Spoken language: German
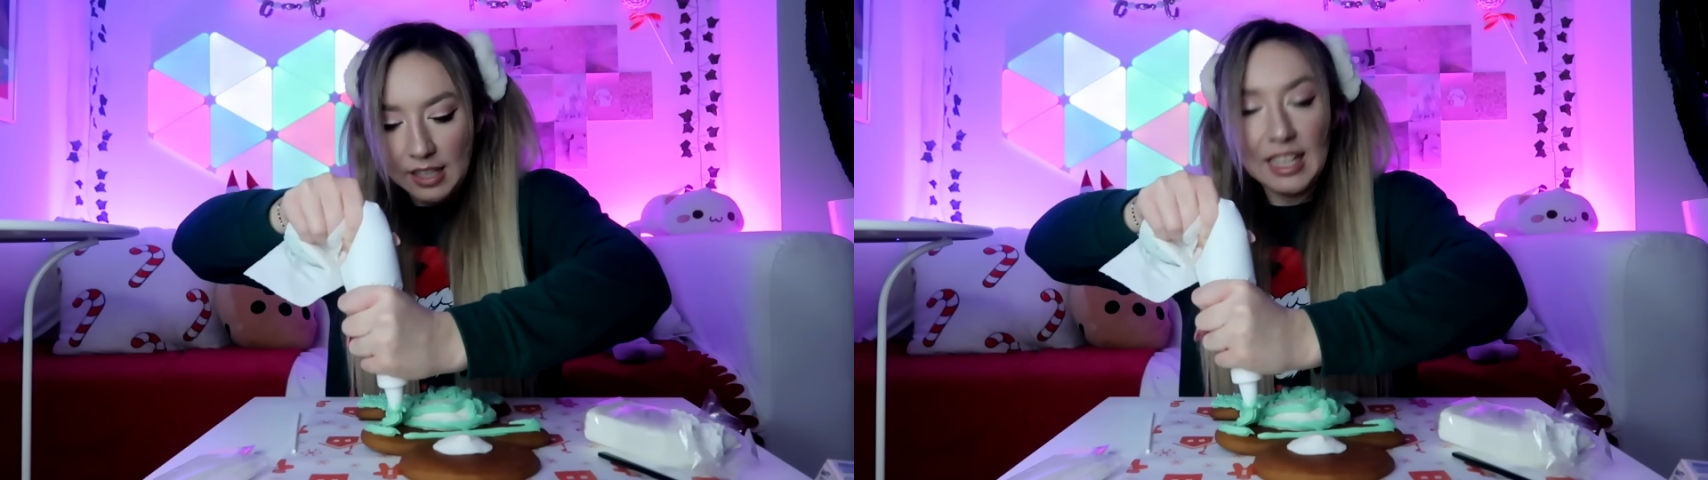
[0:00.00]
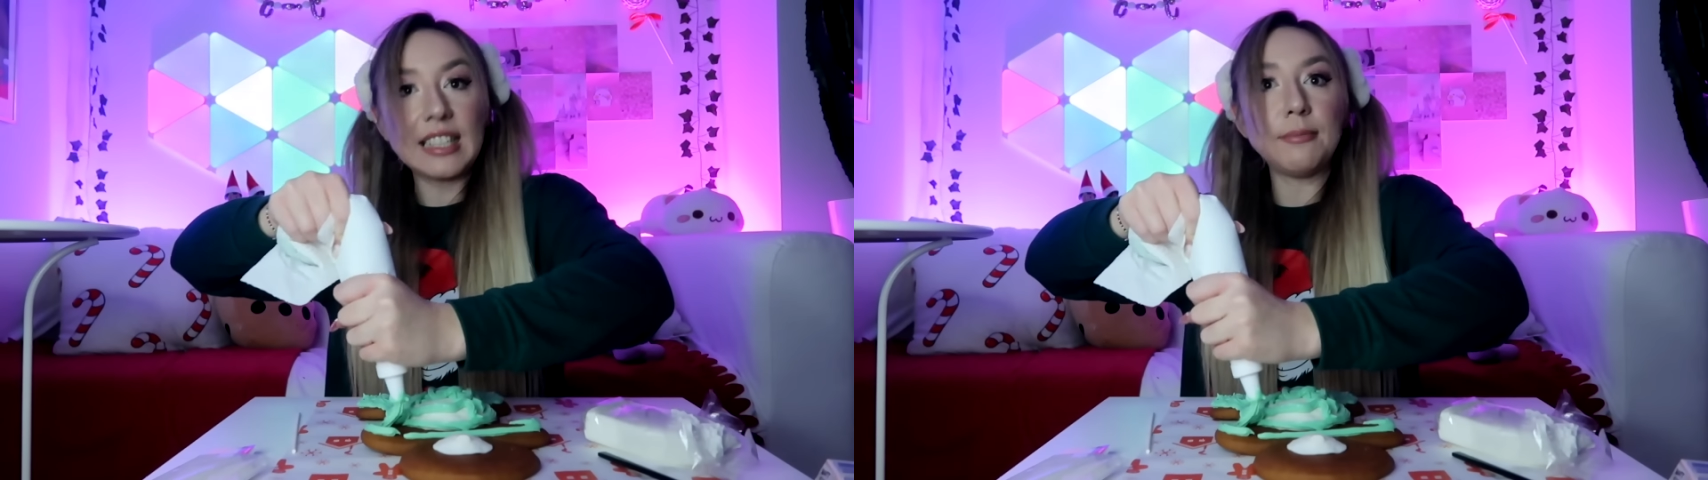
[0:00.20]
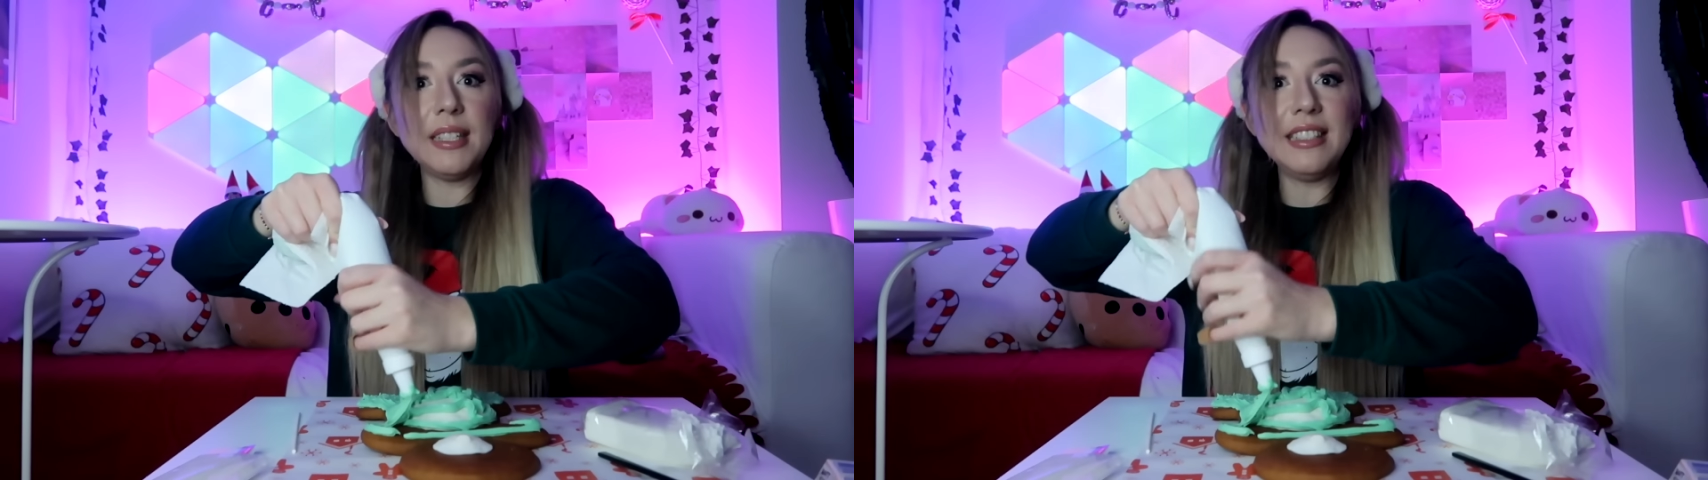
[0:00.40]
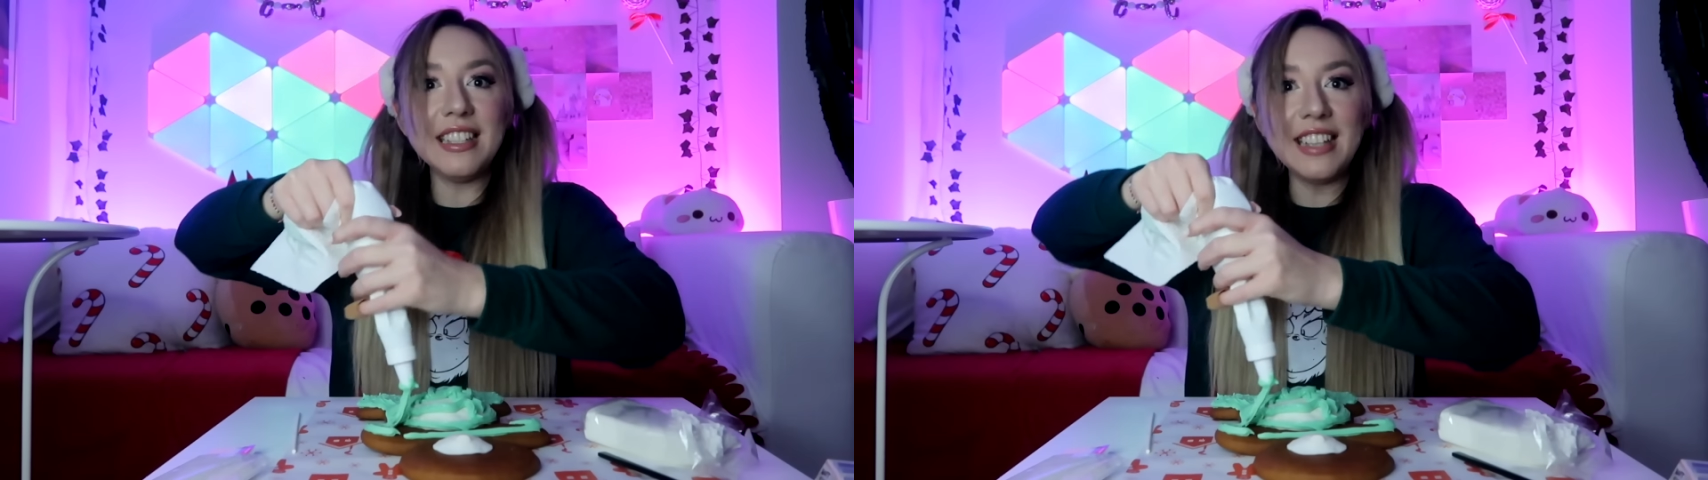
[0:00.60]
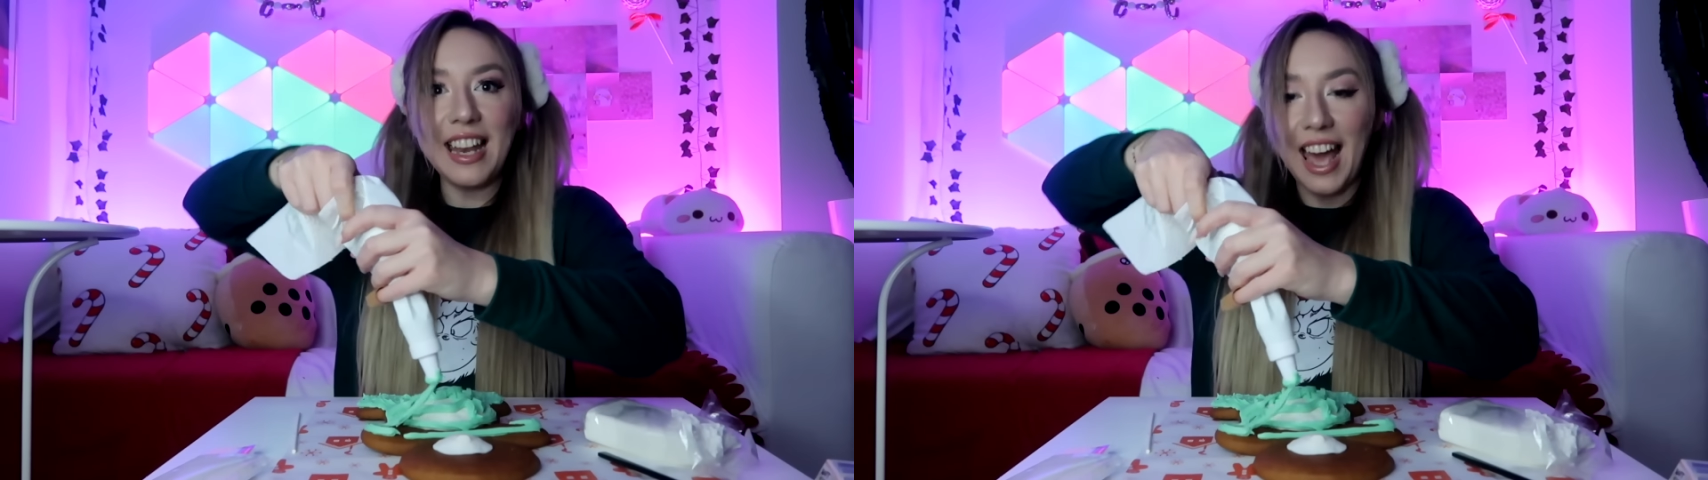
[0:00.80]
Lasst mich
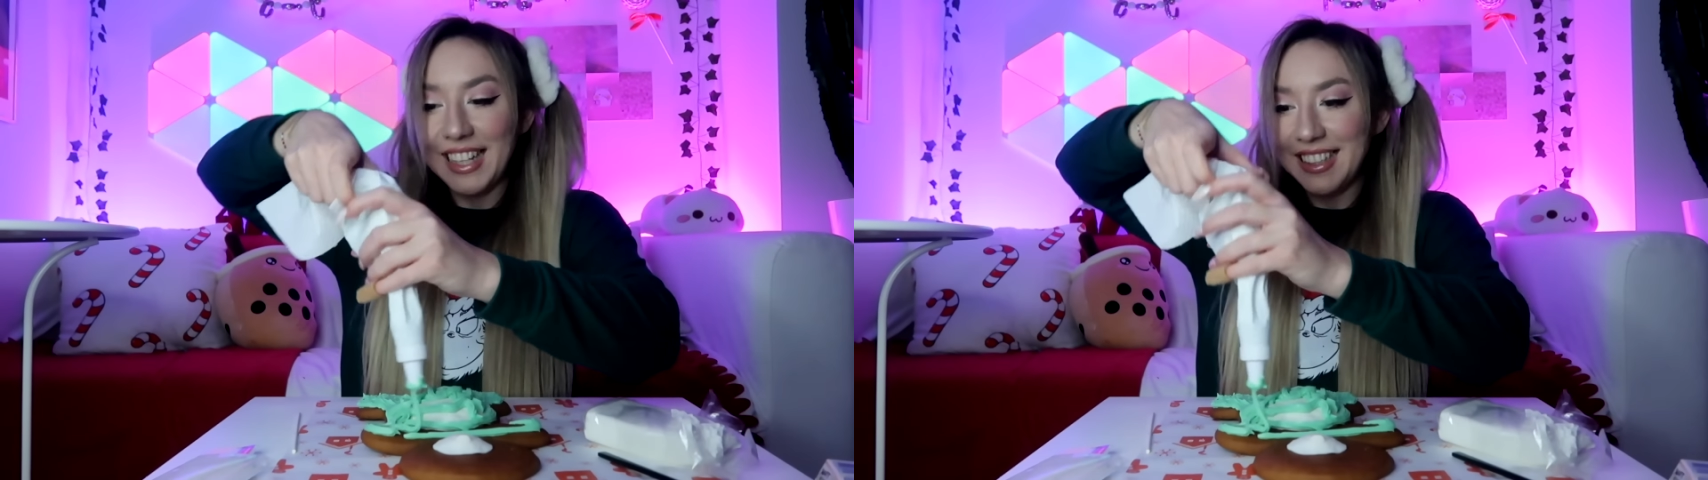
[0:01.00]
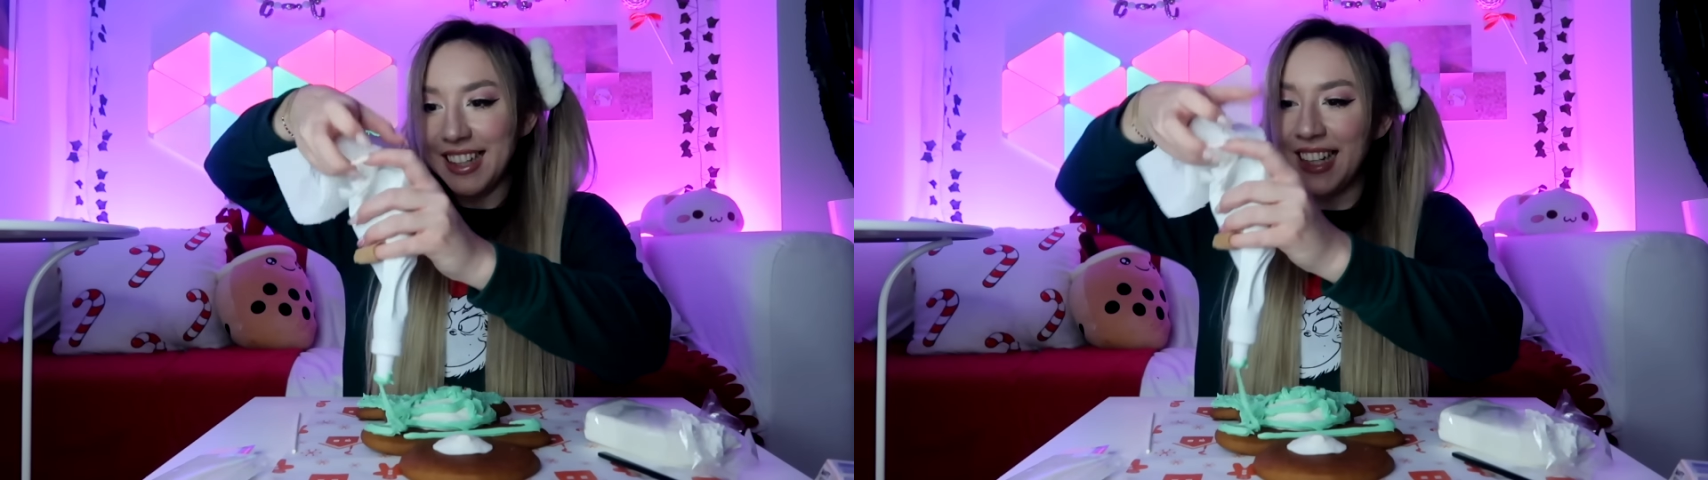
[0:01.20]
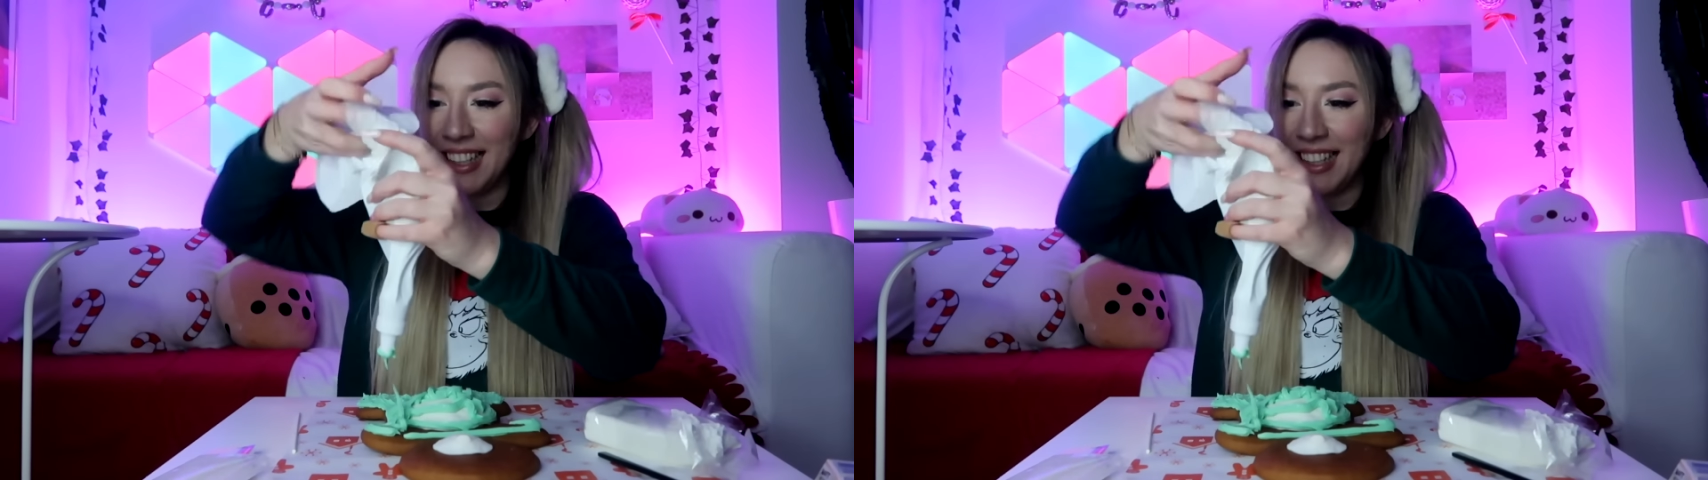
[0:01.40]
nicht alleine!